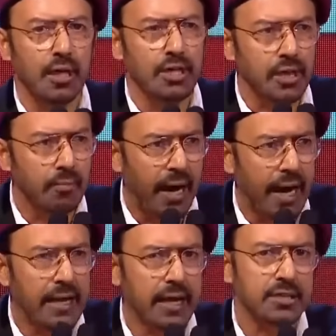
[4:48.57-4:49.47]
সে
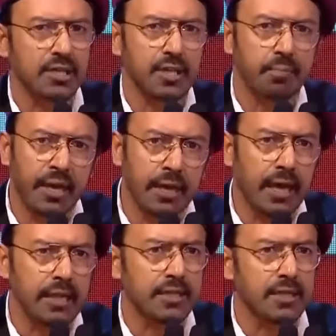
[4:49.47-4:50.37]
মায়ের কাছে সে মেয়ের
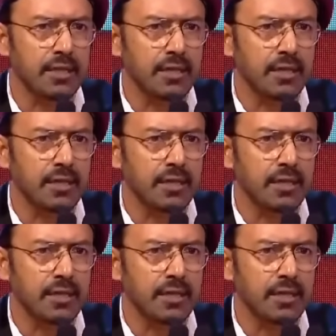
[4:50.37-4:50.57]
কাছে